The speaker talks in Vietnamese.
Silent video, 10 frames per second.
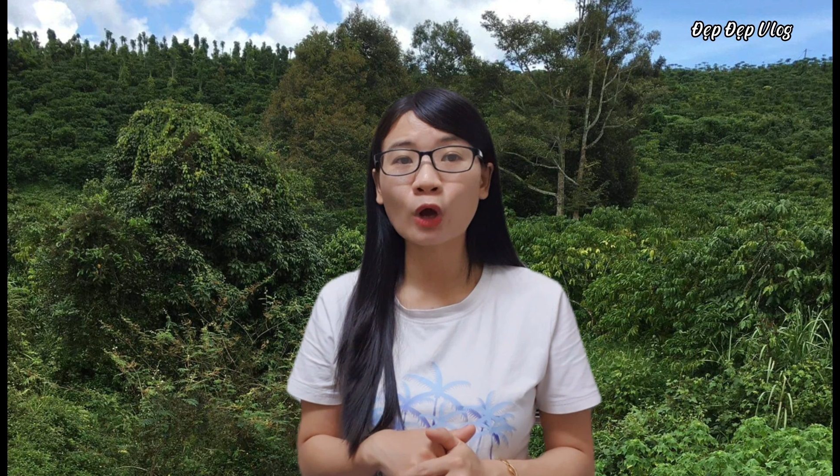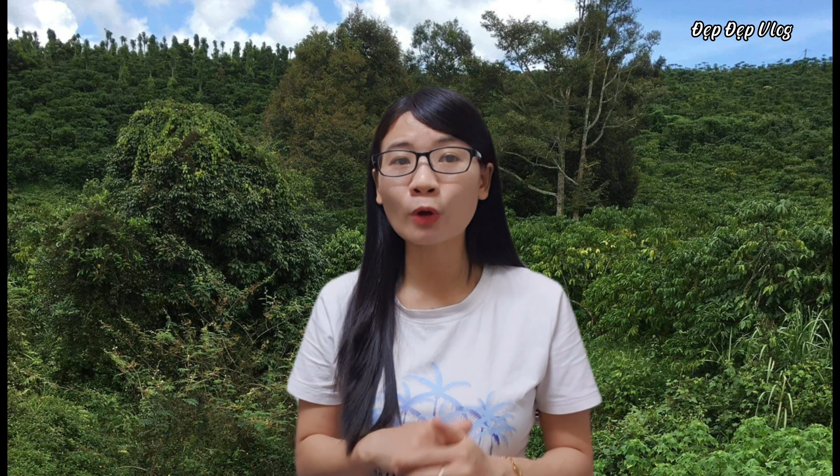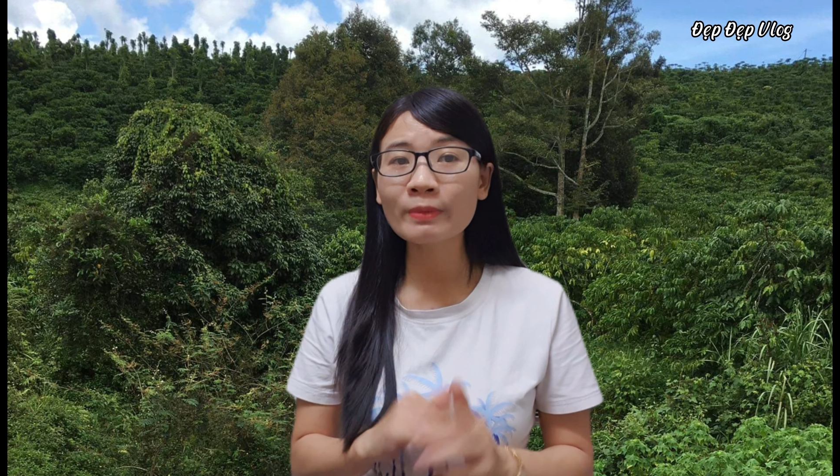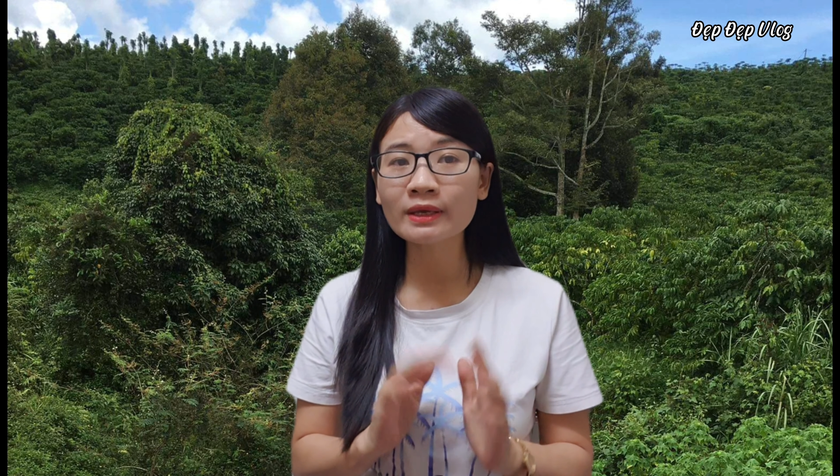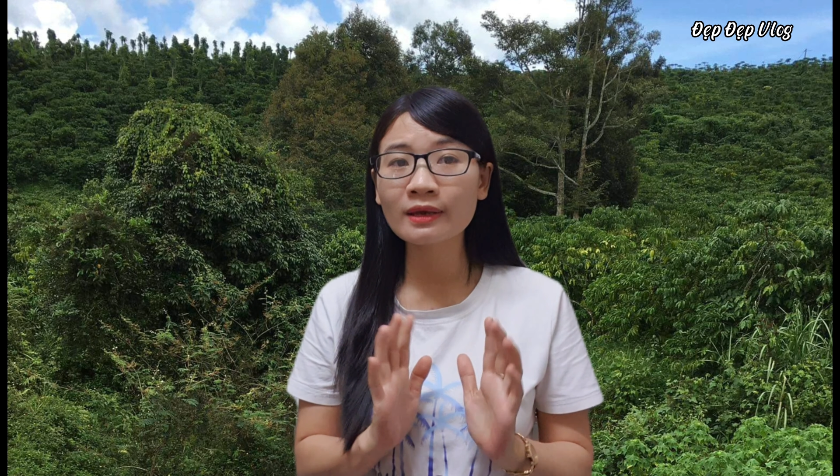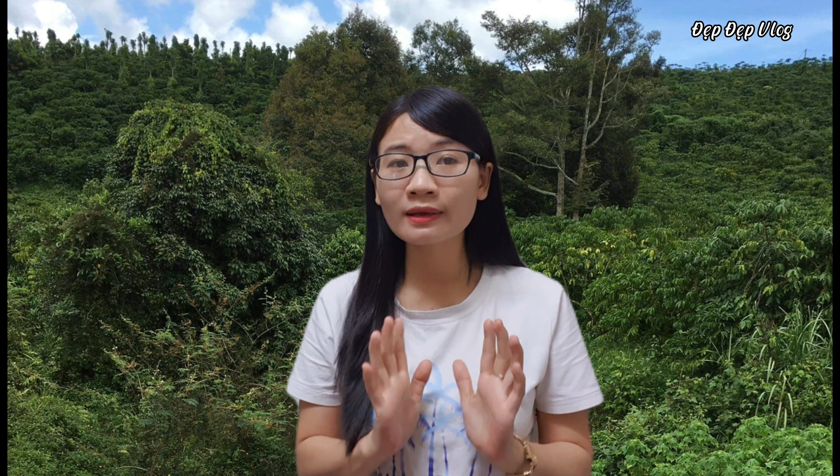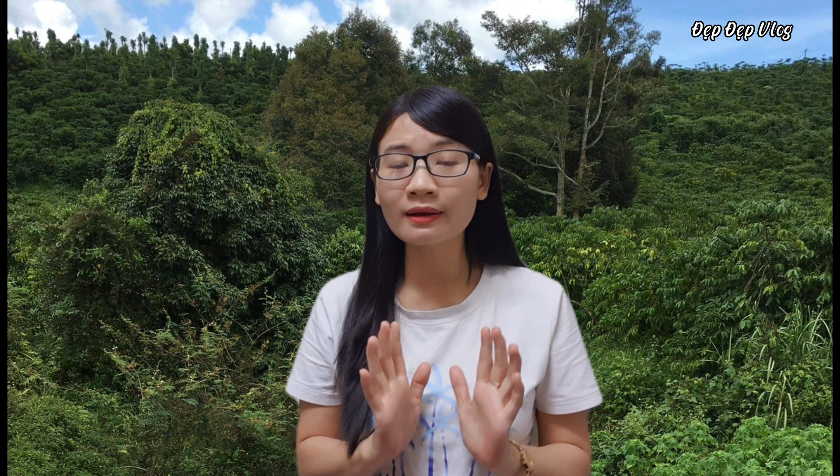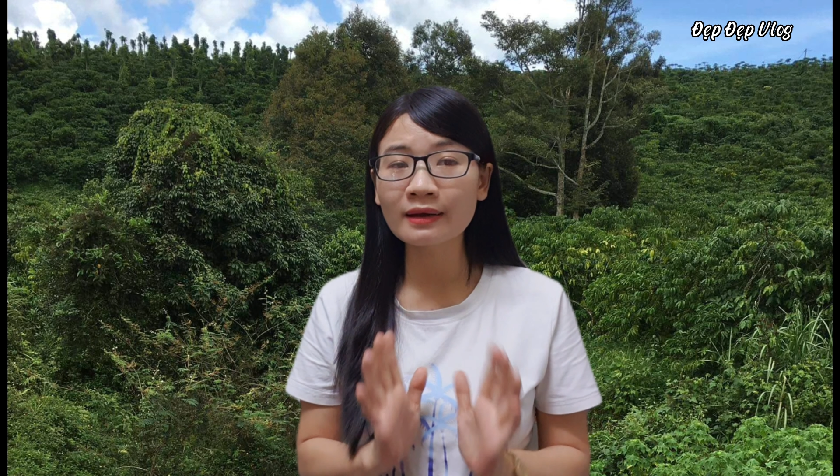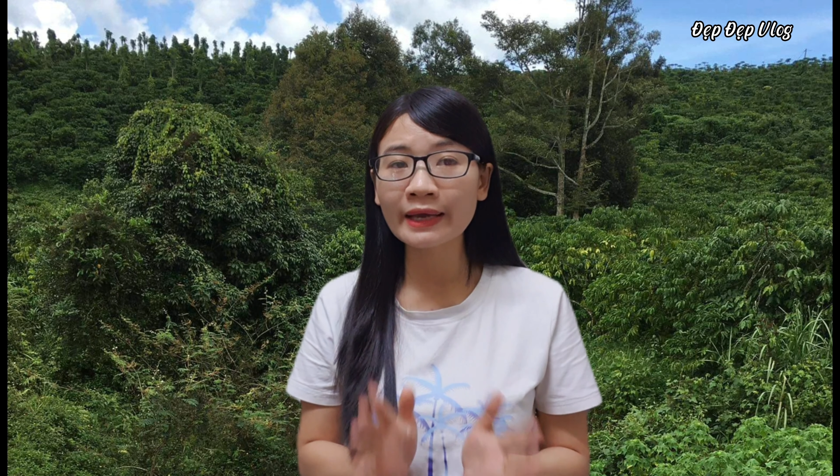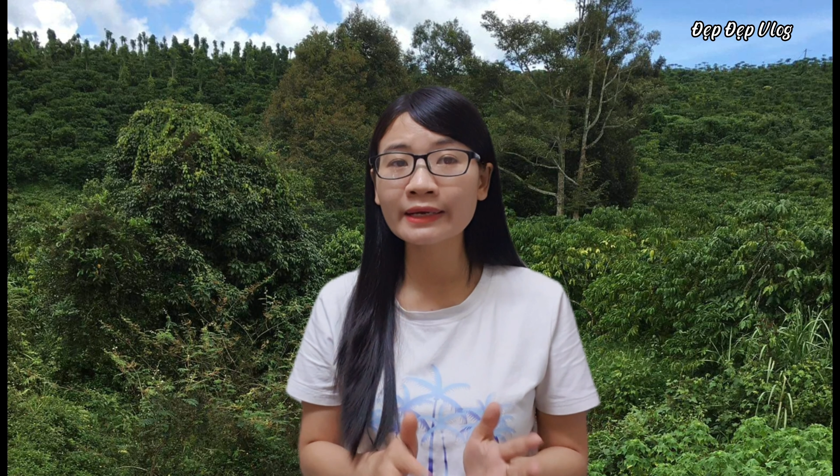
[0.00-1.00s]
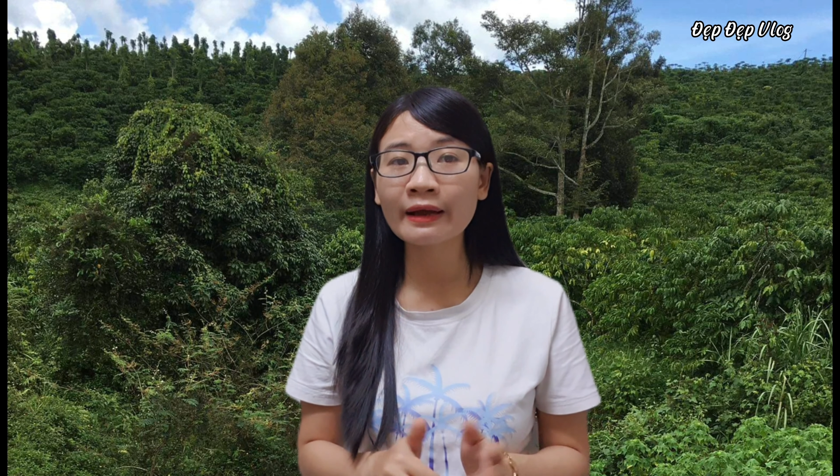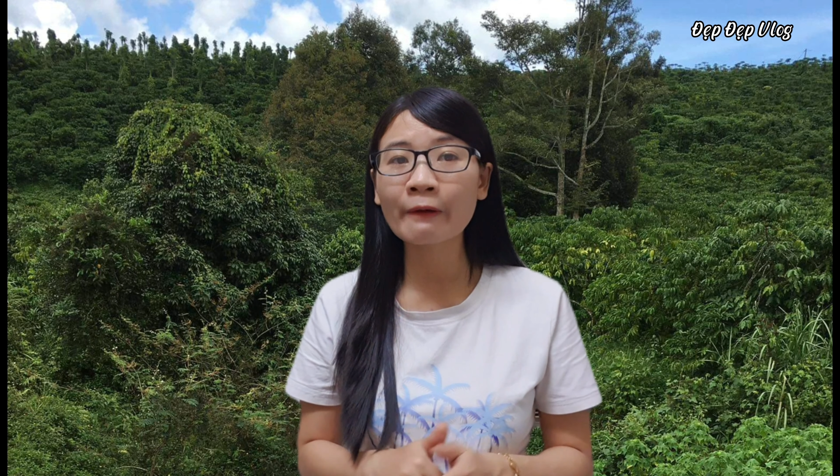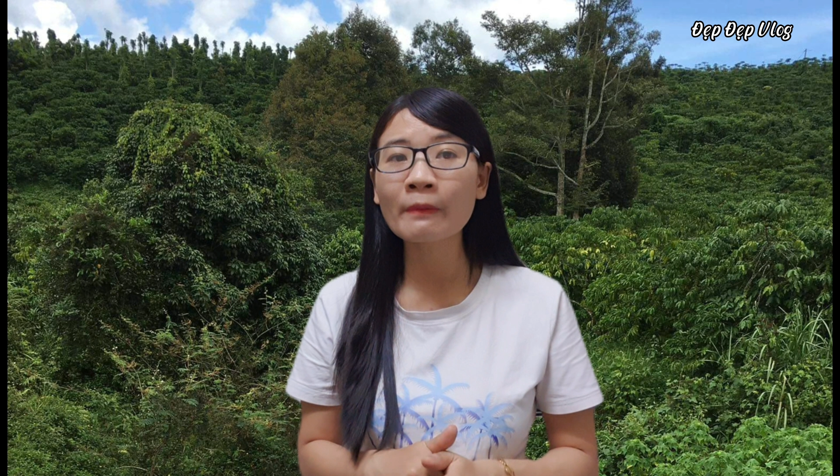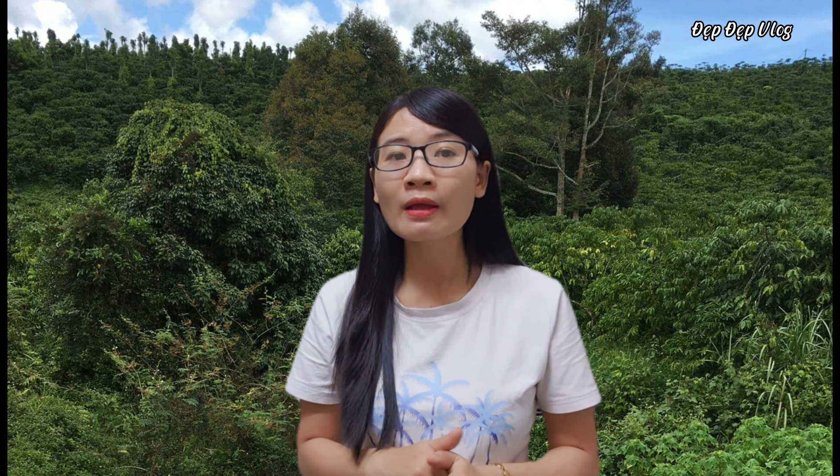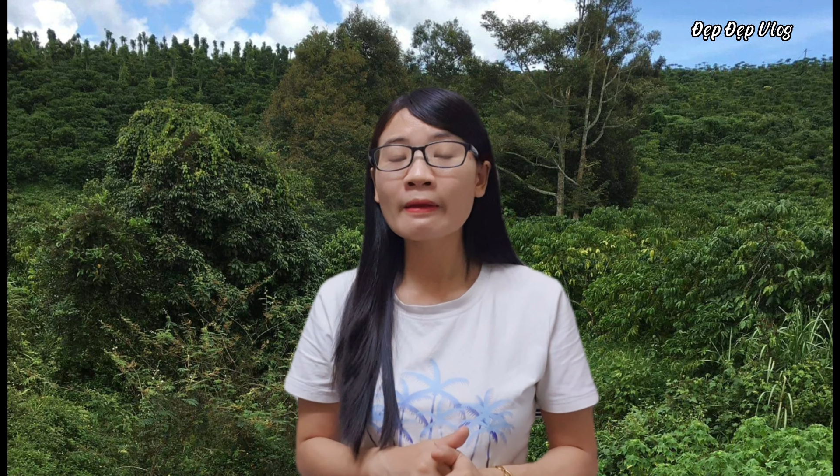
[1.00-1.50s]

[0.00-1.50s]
có bị kích ứng hay không